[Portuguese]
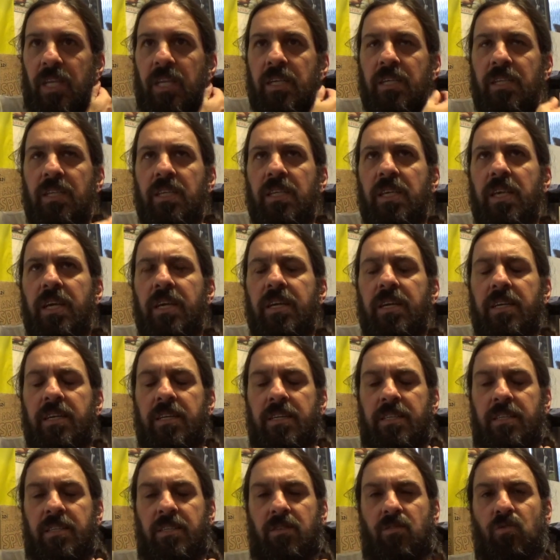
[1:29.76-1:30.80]
que
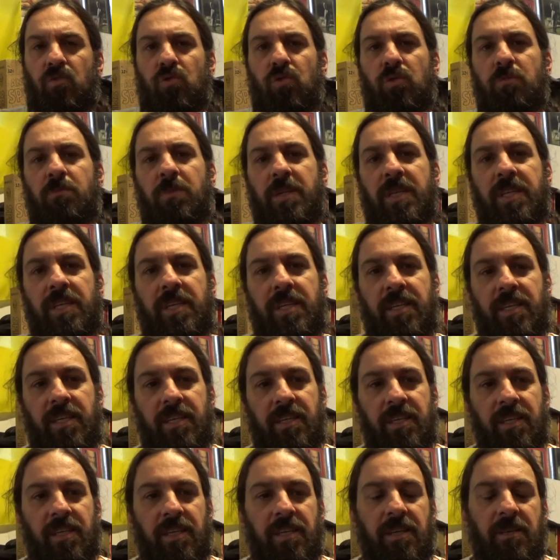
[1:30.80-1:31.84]
era sobre
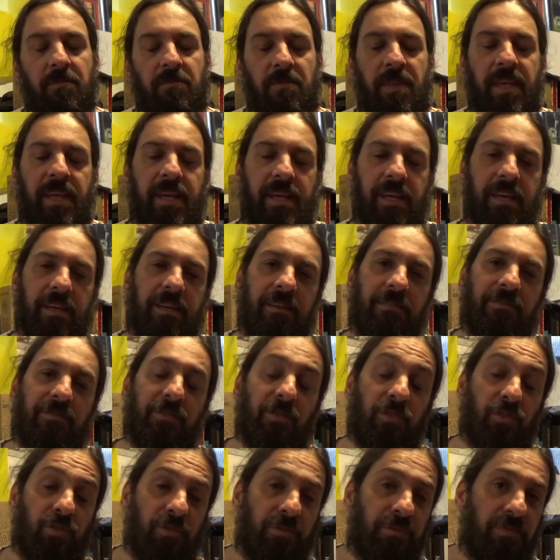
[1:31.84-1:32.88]
é,
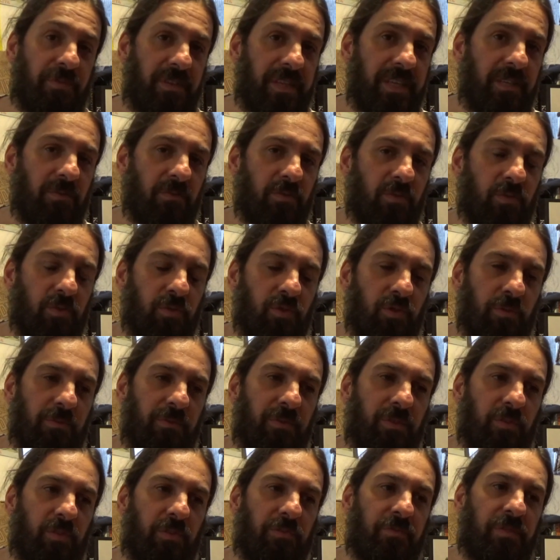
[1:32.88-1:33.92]
filosofia, um curso sobre
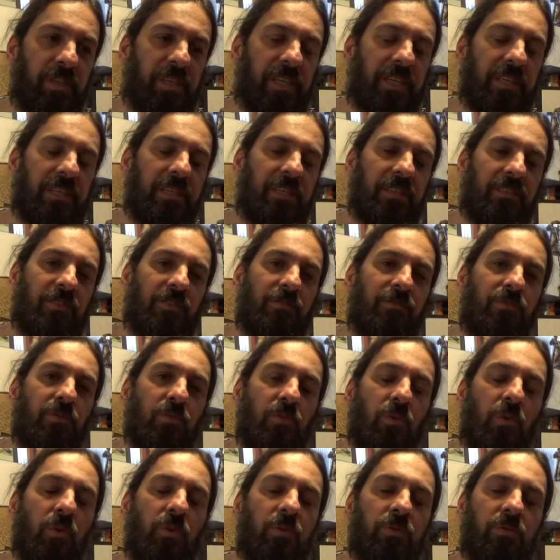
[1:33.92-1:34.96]
filosofia que ele
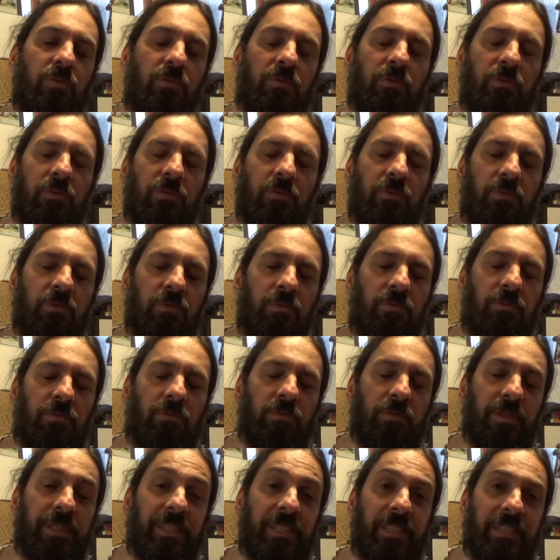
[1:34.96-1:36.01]
divulgou no
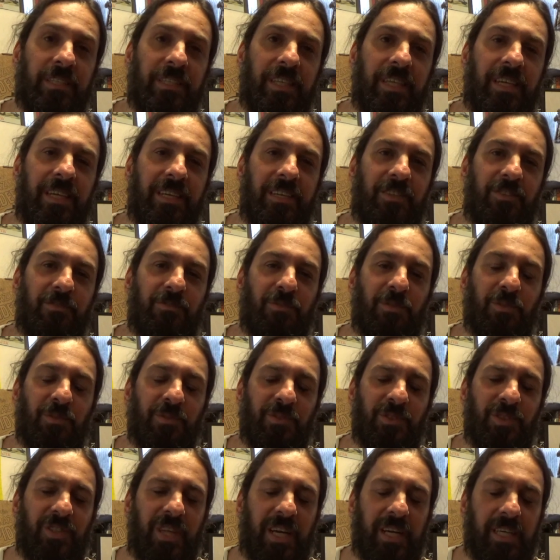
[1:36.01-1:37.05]
Twitter dele, divulgou no
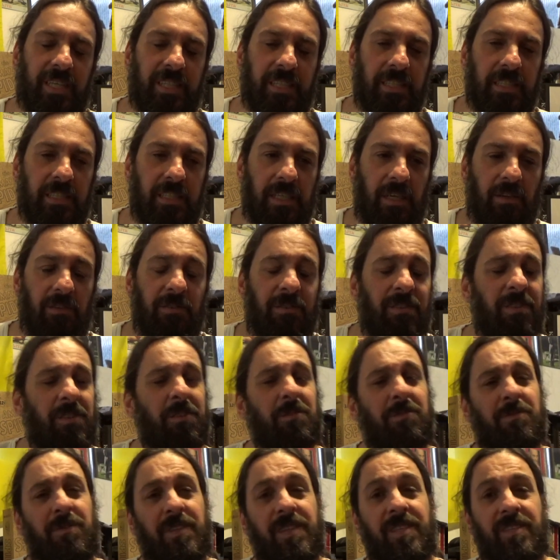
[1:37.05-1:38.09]
Instagram e tal. Eu
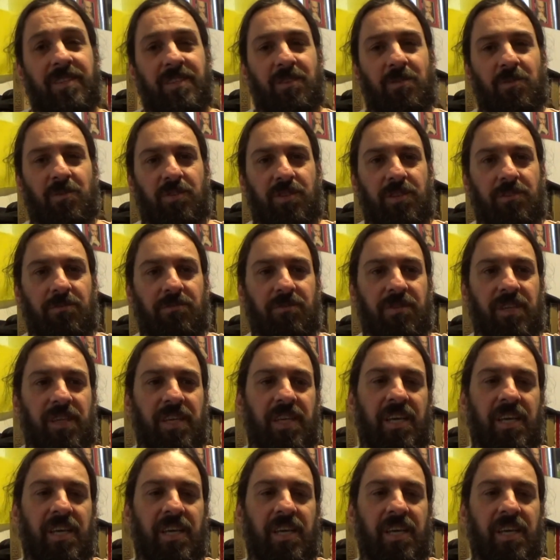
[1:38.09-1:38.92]
fiz inclusive,